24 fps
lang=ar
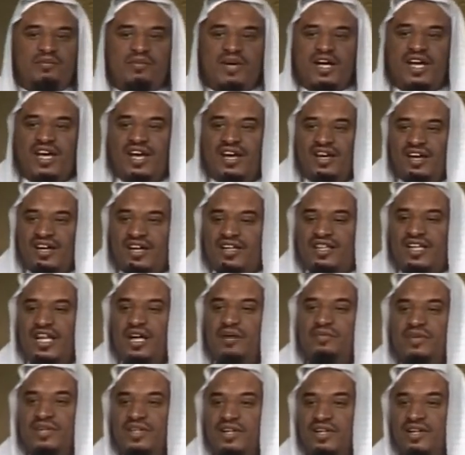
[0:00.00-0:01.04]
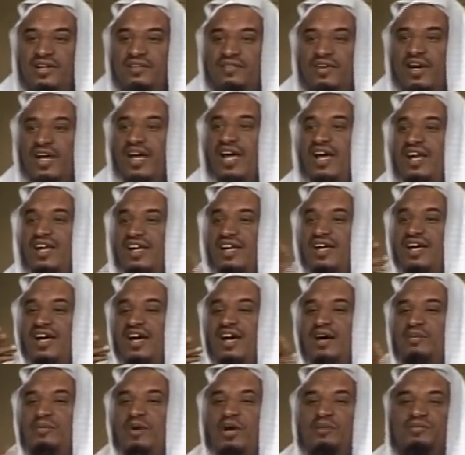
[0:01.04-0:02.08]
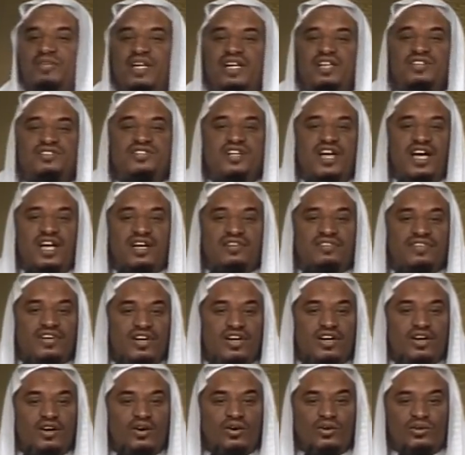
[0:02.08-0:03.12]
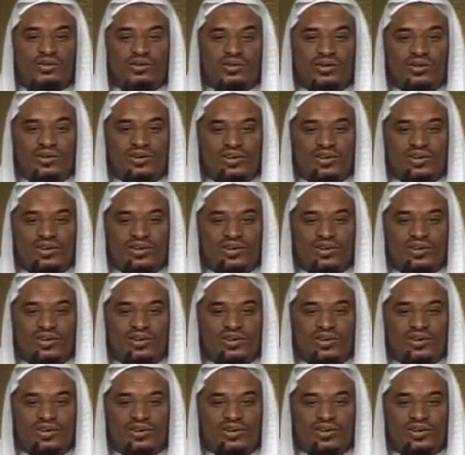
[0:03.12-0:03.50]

على المكان اللي قدام فقال لي يا ابو عبد العزيز تعرف اردو؟